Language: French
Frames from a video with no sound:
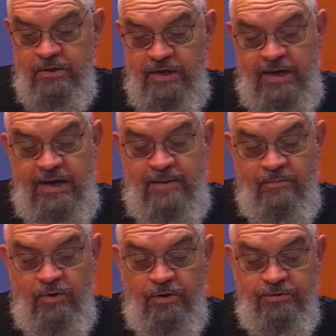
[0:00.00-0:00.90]
et la
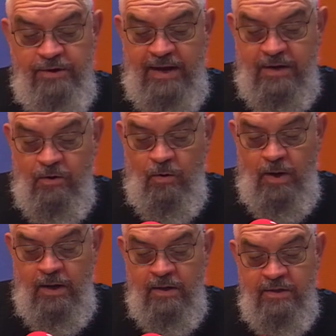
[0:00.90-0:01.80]
mort de la
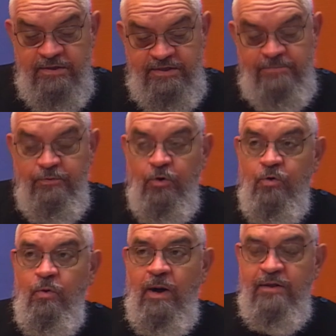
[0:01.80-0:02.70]
croix. C'est
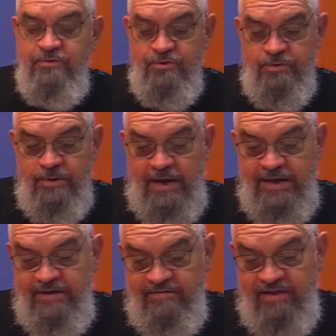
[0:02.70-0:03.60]
pourquoi Dieu l'a
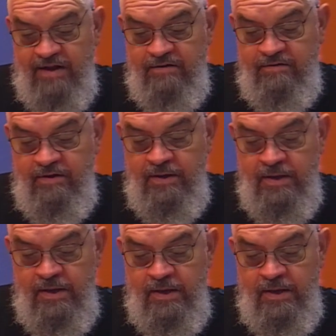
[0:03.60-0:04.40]
exalté.